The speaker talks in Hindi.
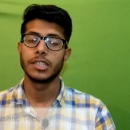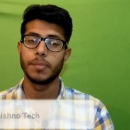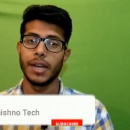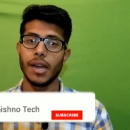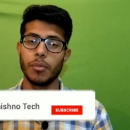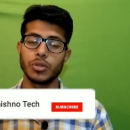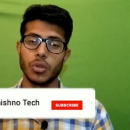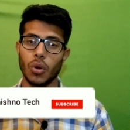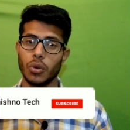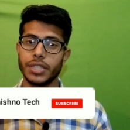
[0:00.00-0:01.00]
स्पीड है वो
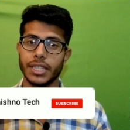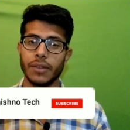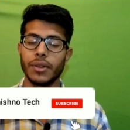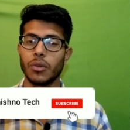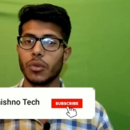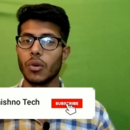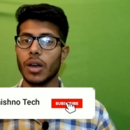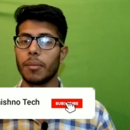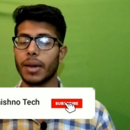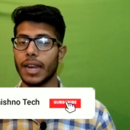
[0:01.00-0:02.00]
स्लो हो जाती है फिर उनको
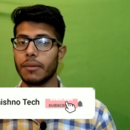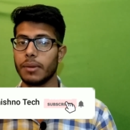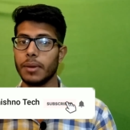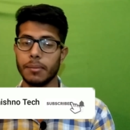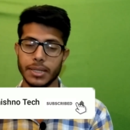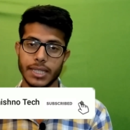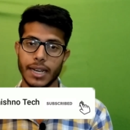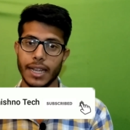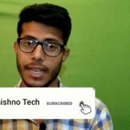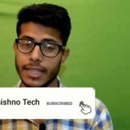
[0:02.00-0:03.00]
काम करने में भी मज़ा
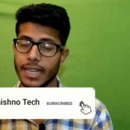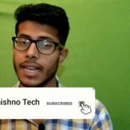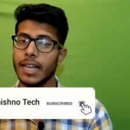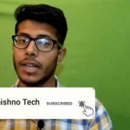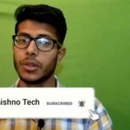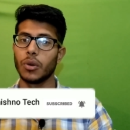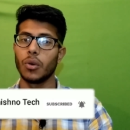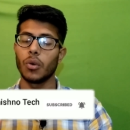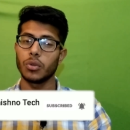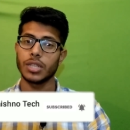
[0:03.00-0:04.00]
नहीं आता तो
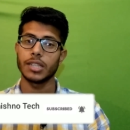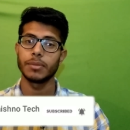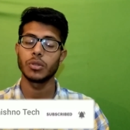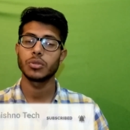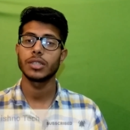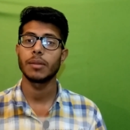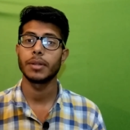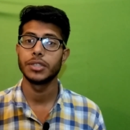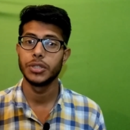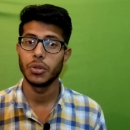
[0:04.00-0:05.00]
और साथ में दोस्तों जहाँ
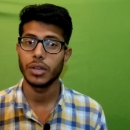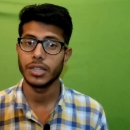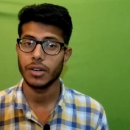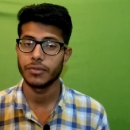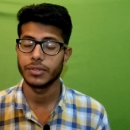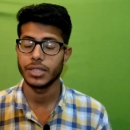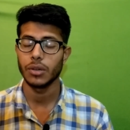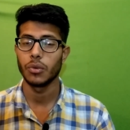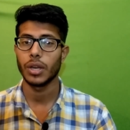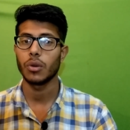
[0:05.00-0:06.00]
पर जियो की तरफ से
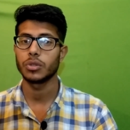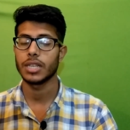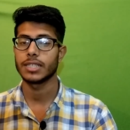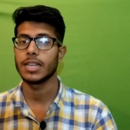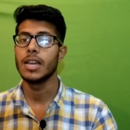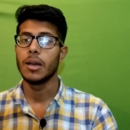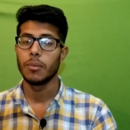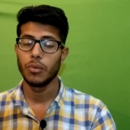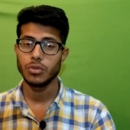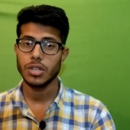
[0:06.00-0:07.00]
उनके कुछ ऐसे
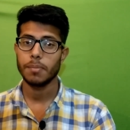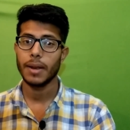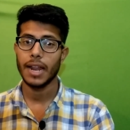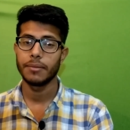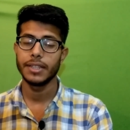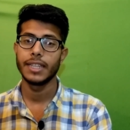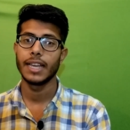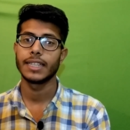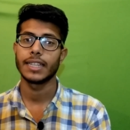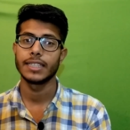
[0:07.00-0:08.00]
बूस्टर प्लान भी
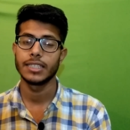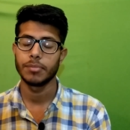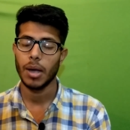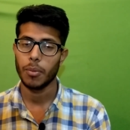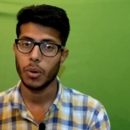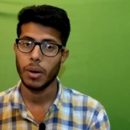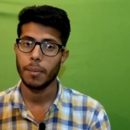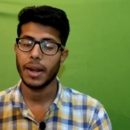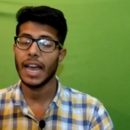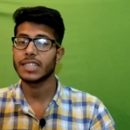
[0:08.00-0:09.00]
दिए जाते हैं जिसमें आपको वहाँ
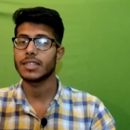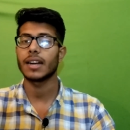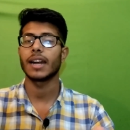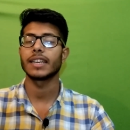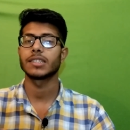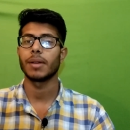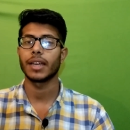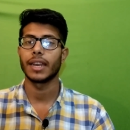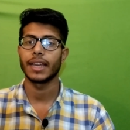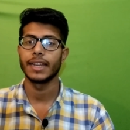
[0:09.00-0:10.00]
पर एक्स्ट्रा डाटा इस्तेमाल
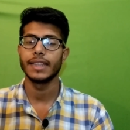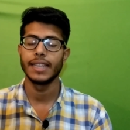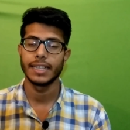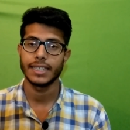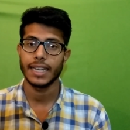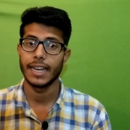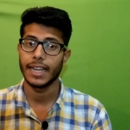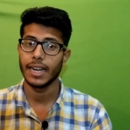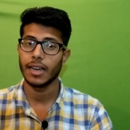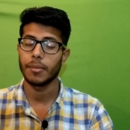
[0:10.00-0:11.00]
करने के लिए दिया जाता है
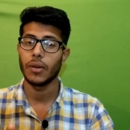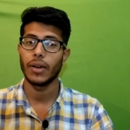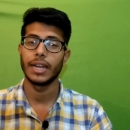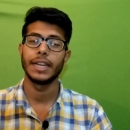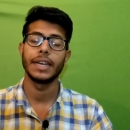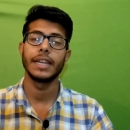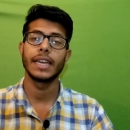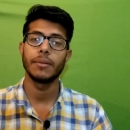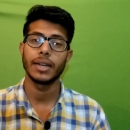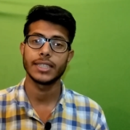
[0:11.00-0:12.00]
लेकिन अगर मैं वैलिडिटी
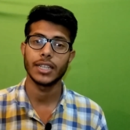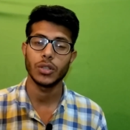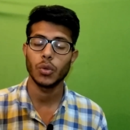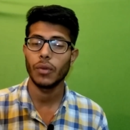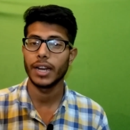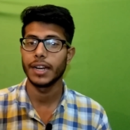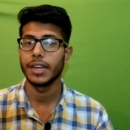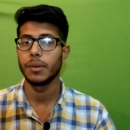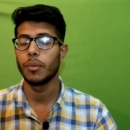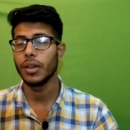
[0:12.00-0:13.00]
की बात करता हूँ तो
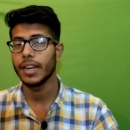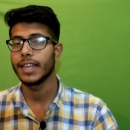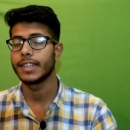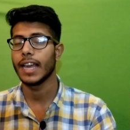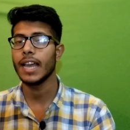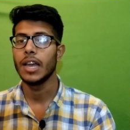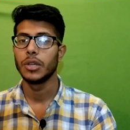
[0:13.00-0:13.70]
वैलिडिटी वही रहती है